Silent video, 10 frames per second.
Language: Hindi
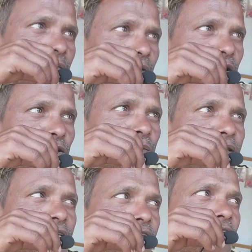बढ़ौरा
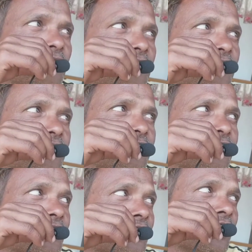मंदिर आए
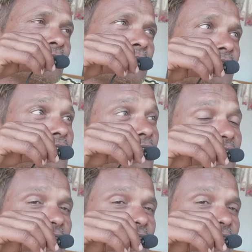राष्ट्रपति तक